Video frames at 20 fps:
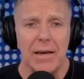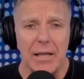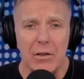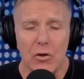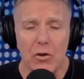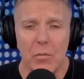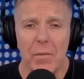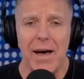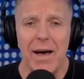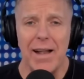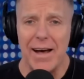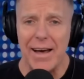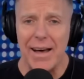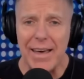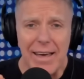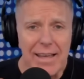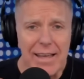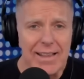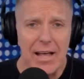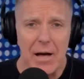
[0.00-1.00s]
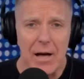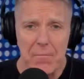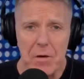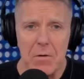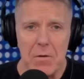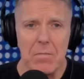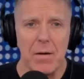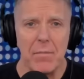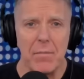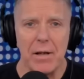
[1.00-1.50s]
que tomara estas
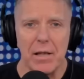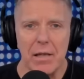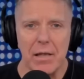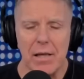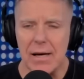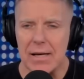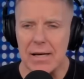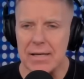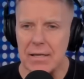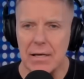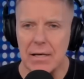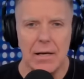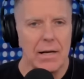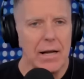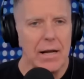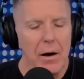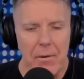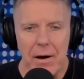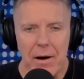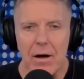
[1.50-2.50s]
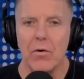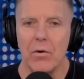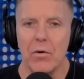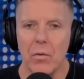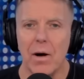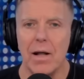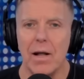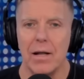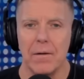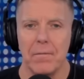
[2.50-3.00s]
mismas medidas, las
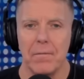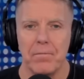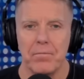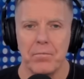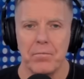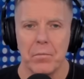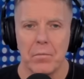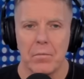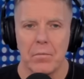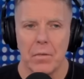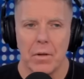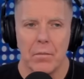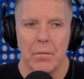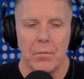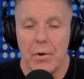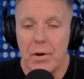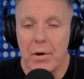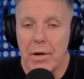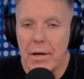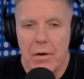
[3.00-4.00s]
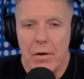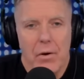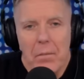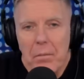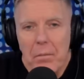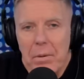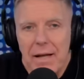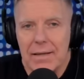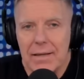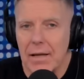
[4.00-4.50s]
banco igual, porque
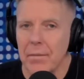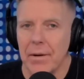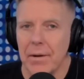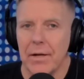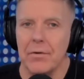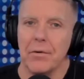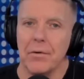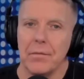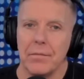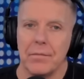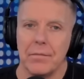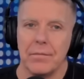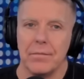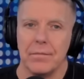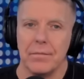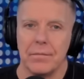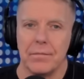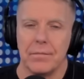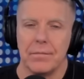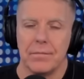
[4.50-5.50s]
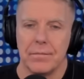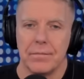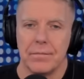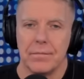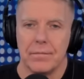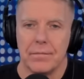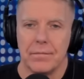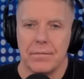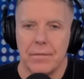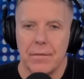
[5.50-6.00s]
no hay plata, hermano.
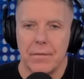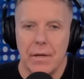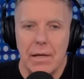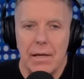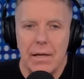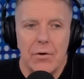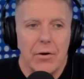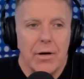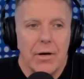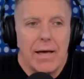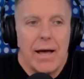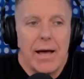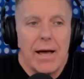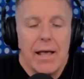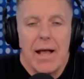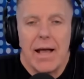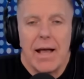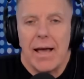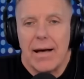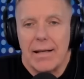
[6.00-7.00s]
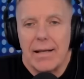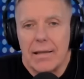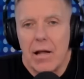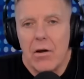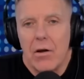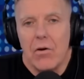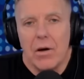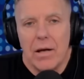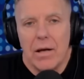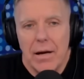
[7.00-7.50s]
Y lo que hay hay que
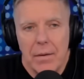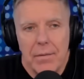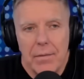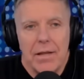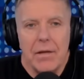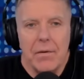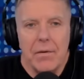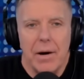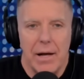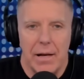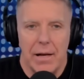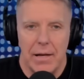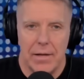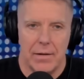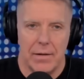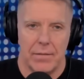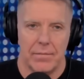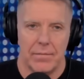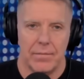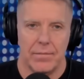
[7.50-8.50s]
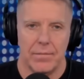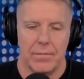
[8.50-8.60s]
gastarlo en lo que realmente vale